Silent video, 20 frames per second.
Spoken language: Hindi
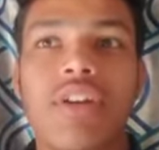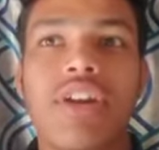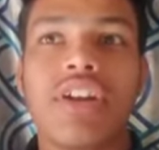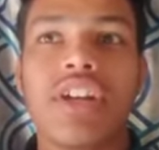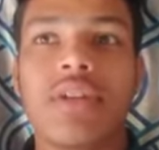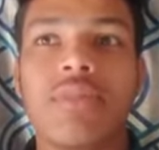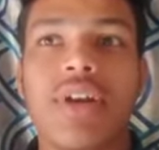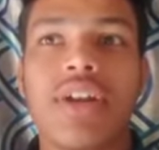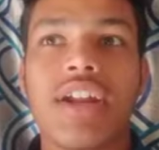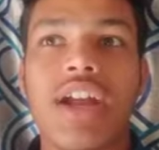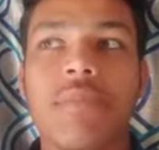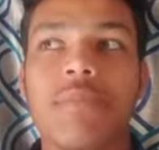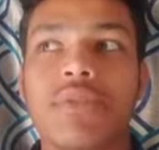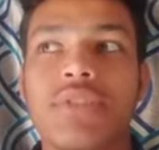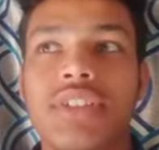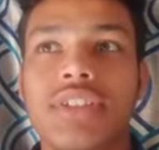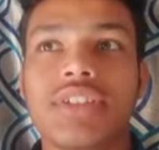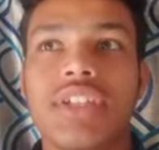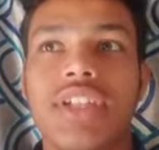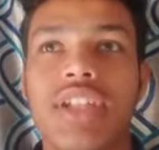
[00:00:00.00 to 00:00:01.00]
वाटर मार्क आपको
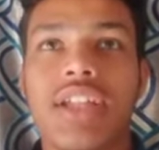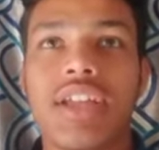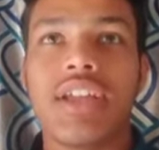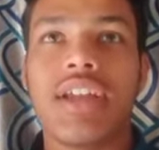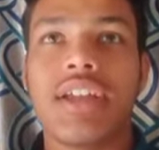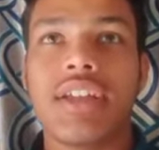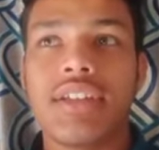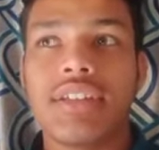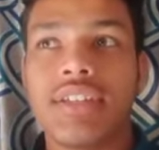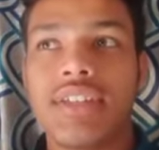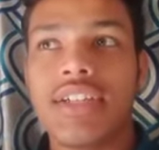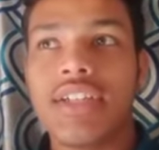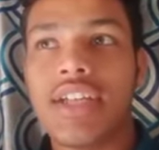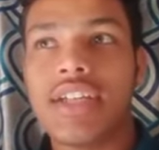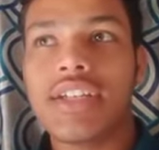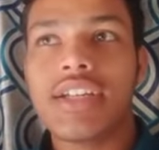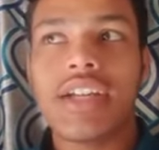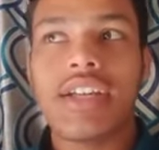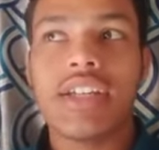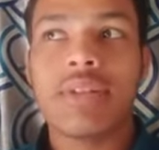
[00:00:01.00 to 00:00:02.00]
दिखता था क्या
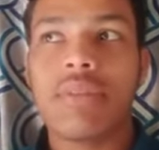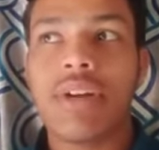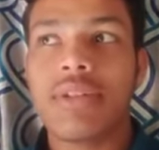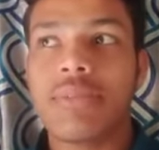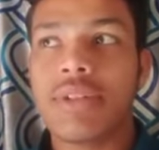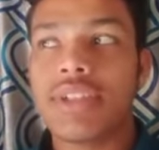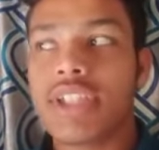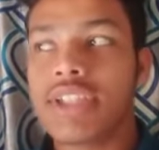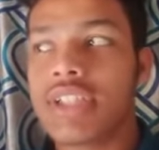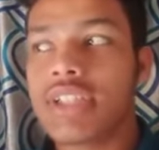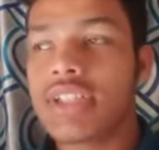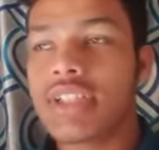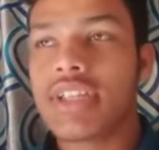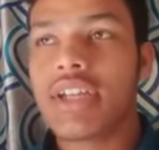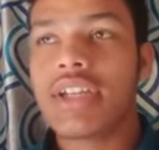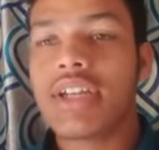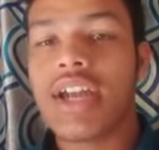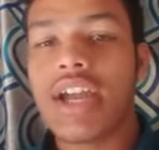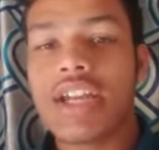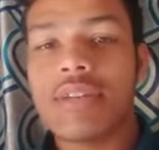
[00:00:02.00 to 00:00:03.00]
एडिट करने के बाद बताता था
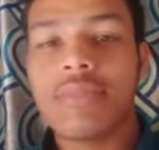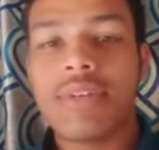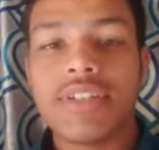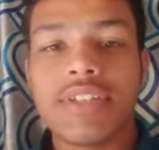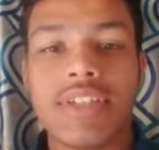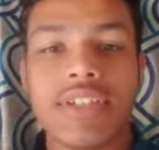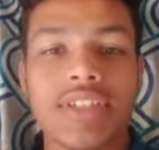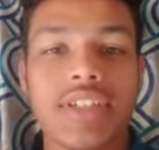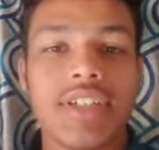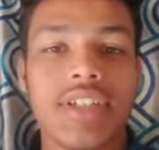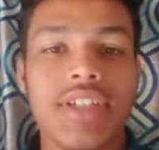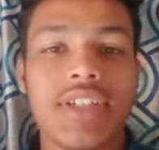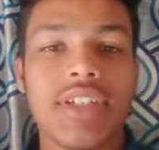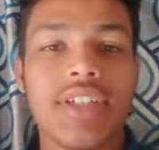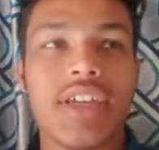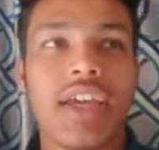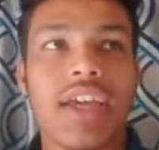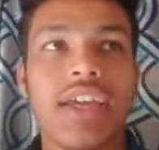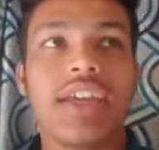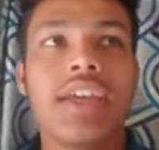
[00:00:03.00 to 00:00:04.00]
क्या काइन मास्टर से एडिट
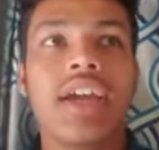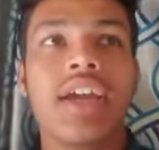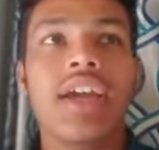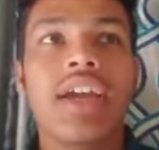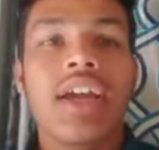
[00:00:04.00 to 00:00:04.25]
किया है